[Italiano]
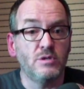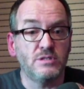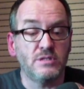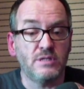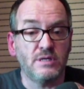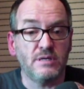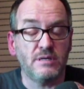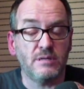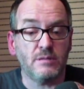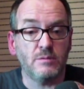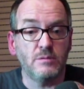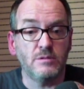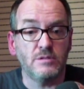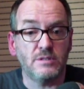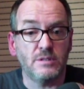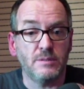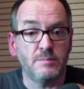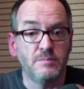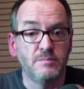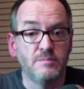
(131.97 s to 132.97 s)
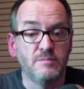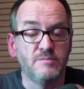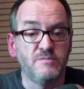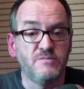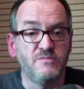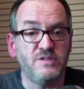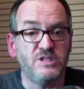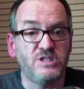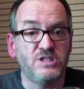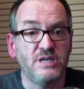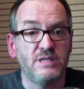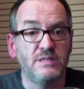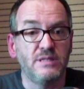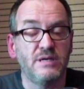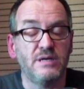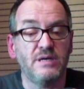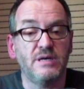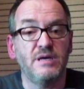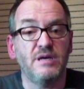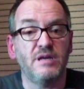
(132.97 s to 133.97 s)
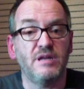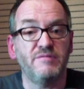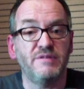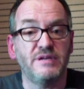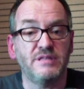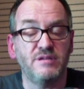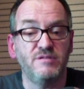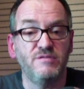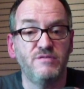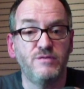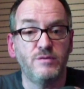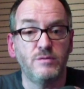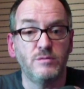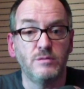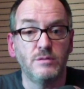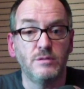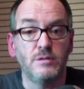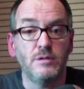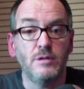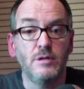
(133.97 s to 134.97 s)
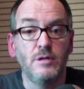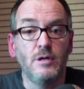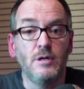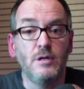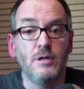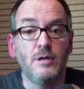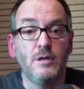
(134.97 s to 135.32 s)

questa, questa mm, vicenda è arrivata in fondo